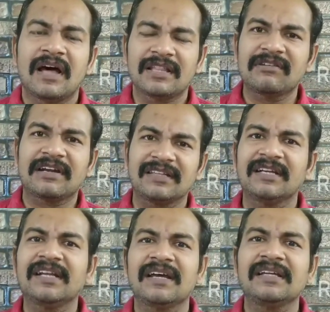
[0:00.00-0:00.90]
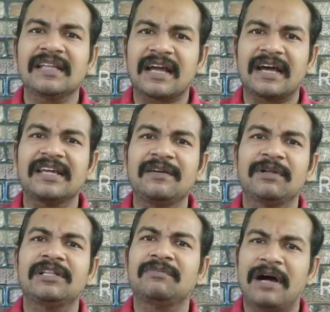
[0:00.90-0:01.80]
அதுவும் கிட்டத்தட்ட இந்த கதை
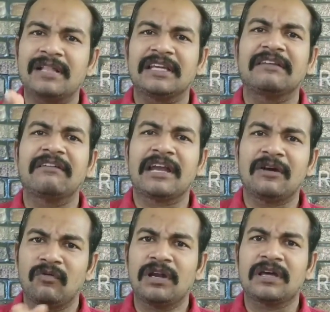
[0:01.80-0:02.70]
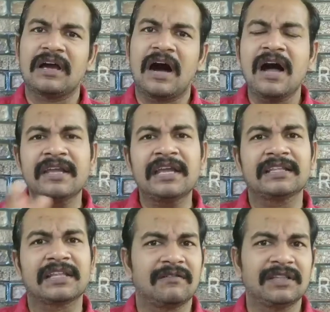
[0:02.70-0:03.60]
வந்து பாத்தீங்கன்னு வைங்களேன் உங்களுக்கு
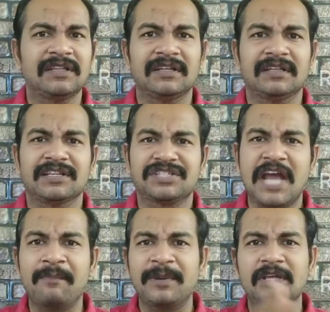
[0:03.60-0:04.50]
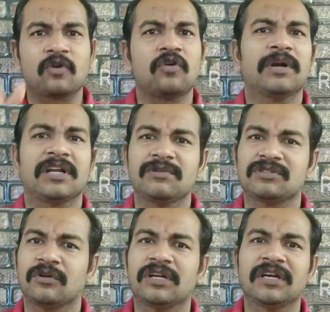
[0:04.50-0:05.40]
ஆங்கிலத்துல வந்து இந்த சாப்பி த ரோபோட்
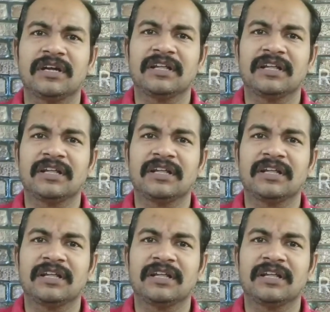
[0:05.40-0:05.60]
அப்படின்னு சொல்லிட்டு